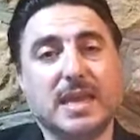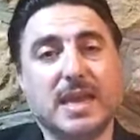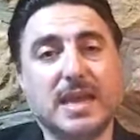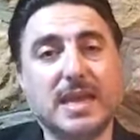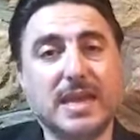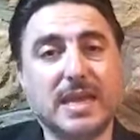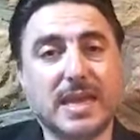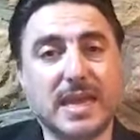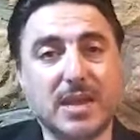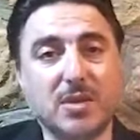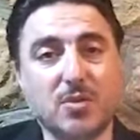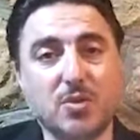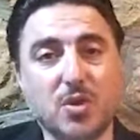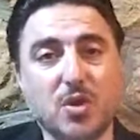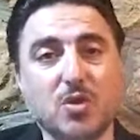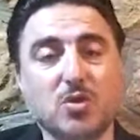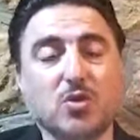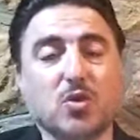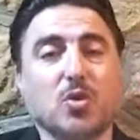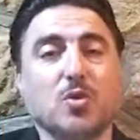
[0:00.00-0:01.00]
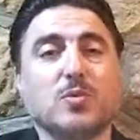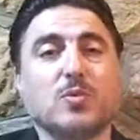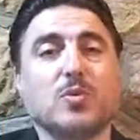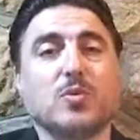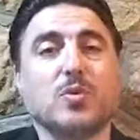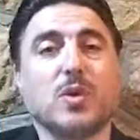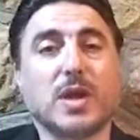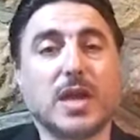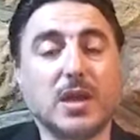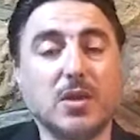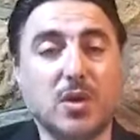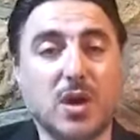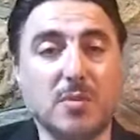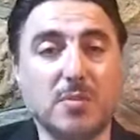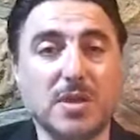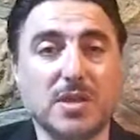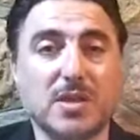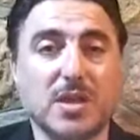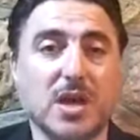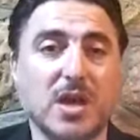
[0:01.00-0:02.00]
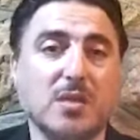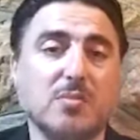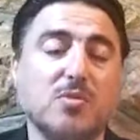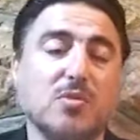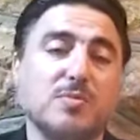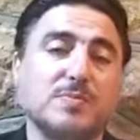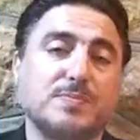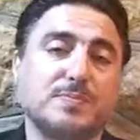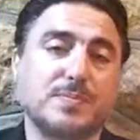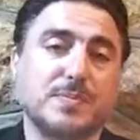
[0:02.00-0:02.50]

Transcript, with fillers: اللي كانوا يقدروا وكانوا عم يطالبوا